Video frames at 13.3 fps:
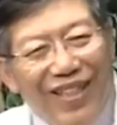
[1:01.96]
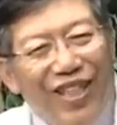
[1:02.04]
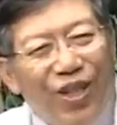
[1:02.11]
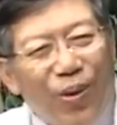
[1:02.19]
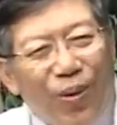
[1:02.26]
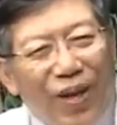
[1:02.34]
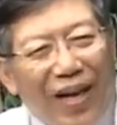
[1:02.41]
医
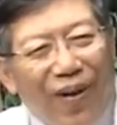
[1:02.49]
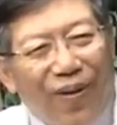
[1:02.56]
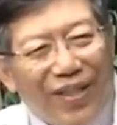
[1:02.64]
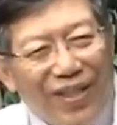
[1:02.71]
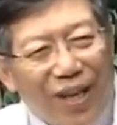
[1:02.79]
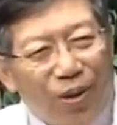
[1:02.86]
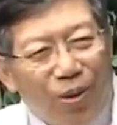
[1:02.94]
生拢会甲
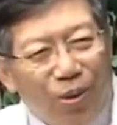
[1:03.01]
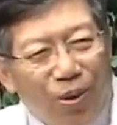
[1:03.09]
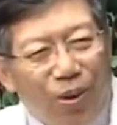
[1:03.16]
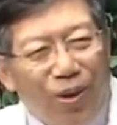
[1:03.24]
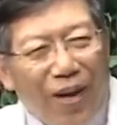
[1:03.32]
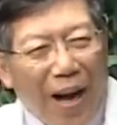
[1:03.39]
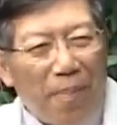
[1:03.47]
患者讲
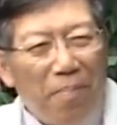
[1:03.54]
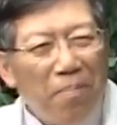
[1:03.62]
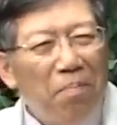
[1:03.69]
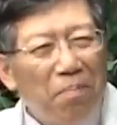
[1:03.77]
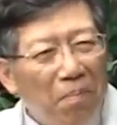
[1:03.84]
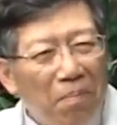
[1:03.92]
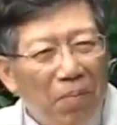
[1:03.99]
讲啊
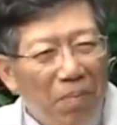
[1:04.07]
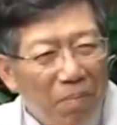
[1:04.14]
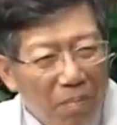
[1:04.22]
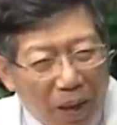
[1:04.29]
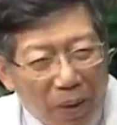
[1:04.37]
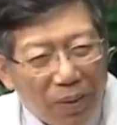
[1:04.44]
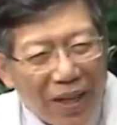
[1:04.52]

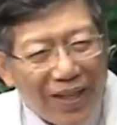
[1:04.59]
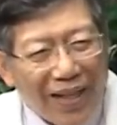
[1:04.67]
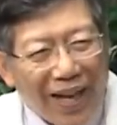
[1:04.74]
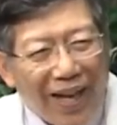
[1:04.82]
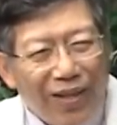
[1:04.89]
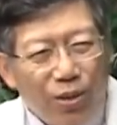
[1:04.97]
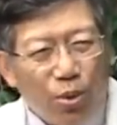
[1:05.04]
不要紧
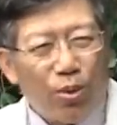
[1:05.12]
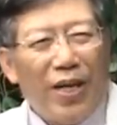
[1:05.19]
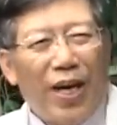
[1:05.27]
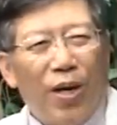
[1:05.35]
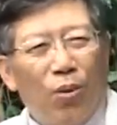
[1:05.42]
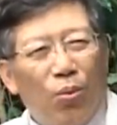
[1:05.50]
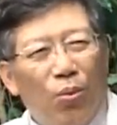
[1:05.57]
啊，做济
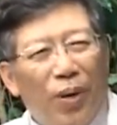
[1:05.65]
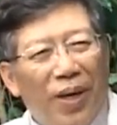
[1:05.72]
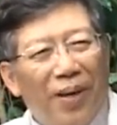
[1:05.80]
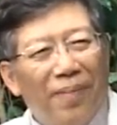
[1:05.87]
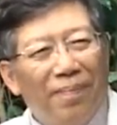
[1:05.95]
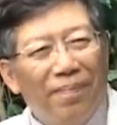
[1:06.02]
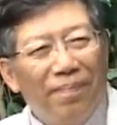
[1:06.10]
人有诶。
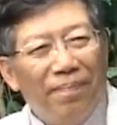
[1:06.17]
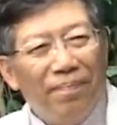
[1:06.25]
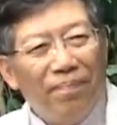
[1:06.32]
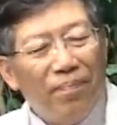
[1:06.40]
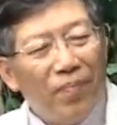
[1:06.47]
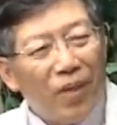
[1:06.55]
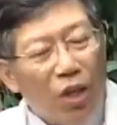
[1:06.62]
嗯。
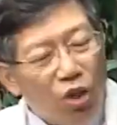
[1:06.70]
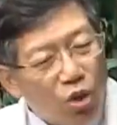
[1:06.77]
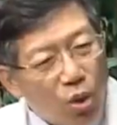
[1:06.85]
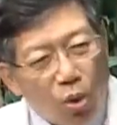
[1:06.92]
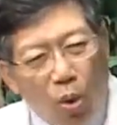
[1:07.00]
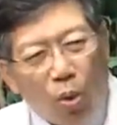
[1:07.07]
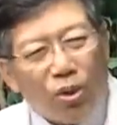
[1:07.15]
所
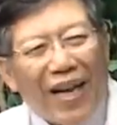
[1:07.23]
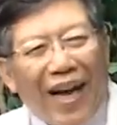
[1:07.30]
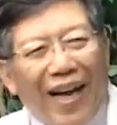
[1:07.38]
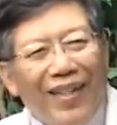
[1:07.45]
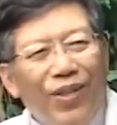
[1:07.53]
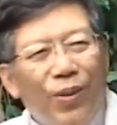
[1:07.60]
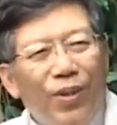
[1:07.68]
以古早
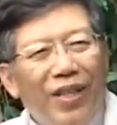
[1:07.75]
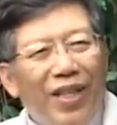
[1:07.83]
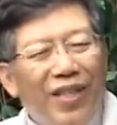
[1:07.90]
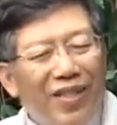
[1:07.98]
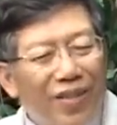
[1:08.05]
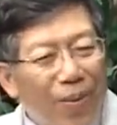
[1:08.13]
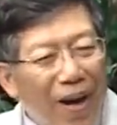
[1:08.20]
安对这个
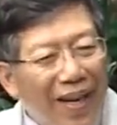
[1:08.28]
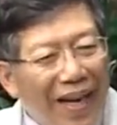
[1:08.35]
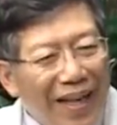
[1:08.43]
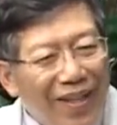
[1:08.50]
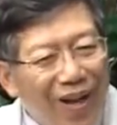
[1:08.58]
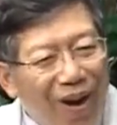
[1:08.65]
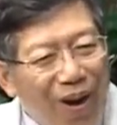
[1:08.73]
脂肪
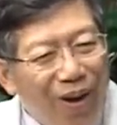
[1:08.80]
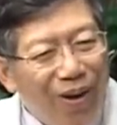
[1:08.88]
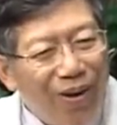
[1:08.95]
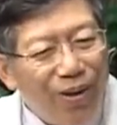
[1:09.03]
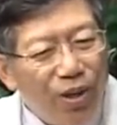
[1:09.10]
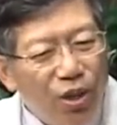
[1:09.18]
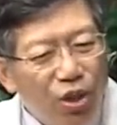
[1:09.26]
肝哈，
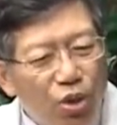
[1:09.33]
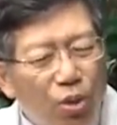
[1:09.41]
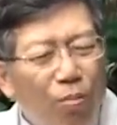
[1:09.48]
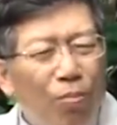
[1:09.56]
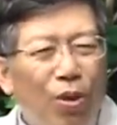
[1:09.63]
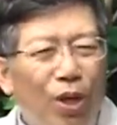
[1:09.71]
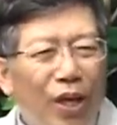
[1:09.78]
是
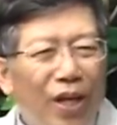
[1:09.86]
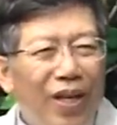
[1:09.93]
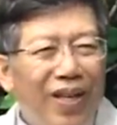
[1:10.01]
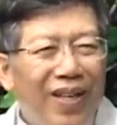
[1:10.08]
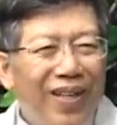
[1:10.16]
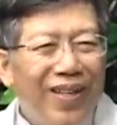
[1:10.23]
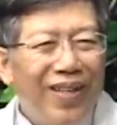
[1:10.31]
拢无咧
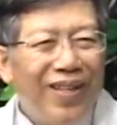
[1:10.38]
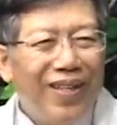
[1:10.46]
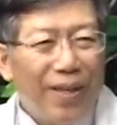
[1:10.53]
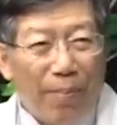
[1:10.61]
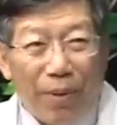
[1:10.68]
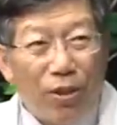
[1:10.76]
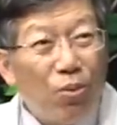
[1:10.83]

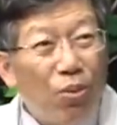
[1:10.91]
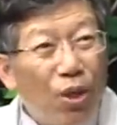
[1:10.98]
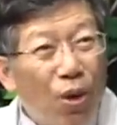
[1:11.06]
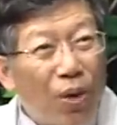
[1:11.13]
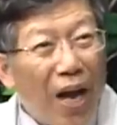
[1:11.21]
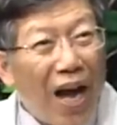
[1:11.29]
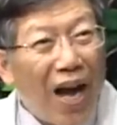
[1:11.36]
特别注
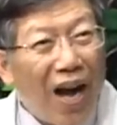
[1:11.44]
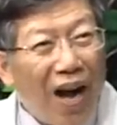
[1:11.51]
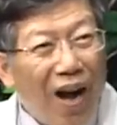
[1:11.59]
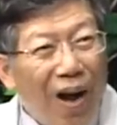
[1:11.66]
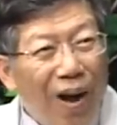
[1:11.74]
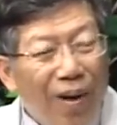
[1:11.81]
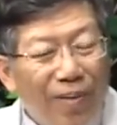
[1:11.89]
重啦
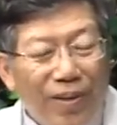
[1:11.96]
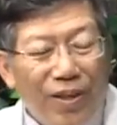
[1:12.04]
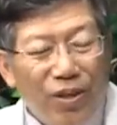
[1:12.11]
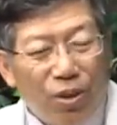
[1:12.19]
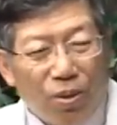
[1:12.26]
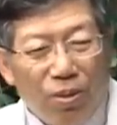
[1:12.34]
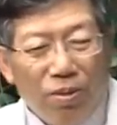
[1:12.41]
哈。
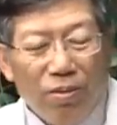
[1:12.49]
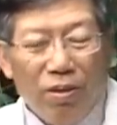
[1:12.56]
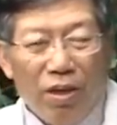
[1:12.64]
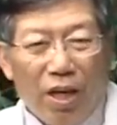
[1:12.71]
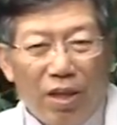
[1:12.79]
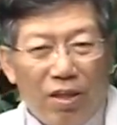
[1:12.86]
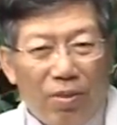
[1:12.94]
就讲
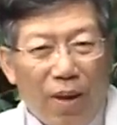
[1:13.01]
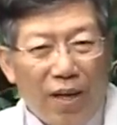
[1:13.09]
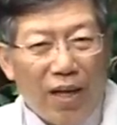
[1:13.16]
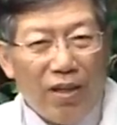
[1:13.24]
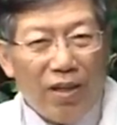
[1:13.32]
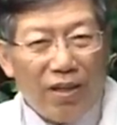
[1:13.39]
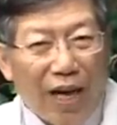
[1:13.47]
啊，脂肪
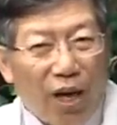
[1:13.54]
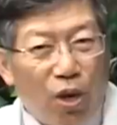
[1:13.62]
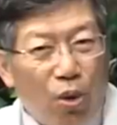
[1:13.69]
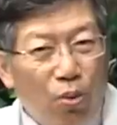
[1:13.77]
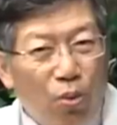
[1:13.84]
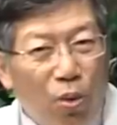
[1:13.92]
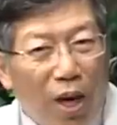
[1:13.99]
肝就大家
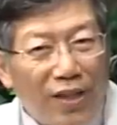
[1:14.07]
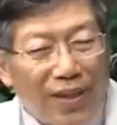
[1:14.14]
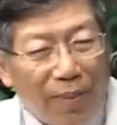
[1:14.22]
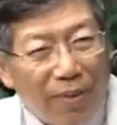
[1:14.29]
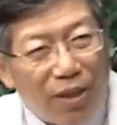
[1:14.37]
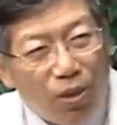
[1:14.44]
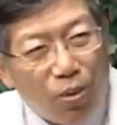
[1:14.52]
拢有啊，十
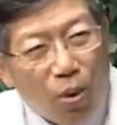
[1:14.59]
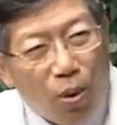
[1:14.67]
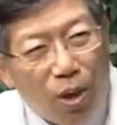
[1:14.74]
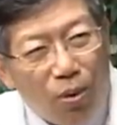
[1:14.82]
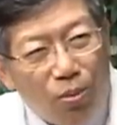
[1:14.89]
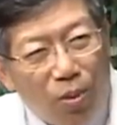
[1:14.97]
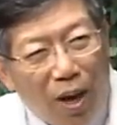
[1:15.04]
月到五个
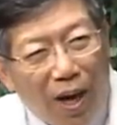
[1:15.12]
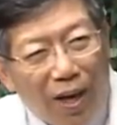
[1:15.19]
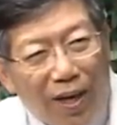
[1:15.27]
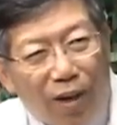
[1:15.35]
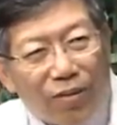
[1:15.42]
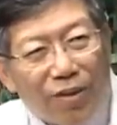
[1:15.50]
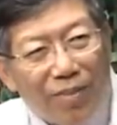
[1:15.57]
有啊，
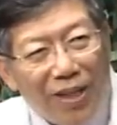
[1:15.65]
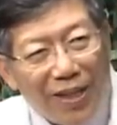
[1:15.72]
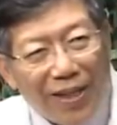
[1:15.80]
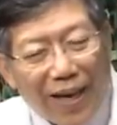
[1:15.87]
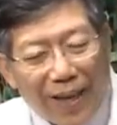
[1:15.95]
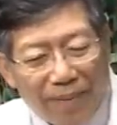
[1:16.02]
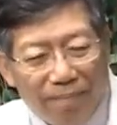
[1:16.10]
靠什么
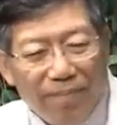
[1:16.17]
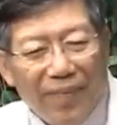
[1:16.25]
遗憾？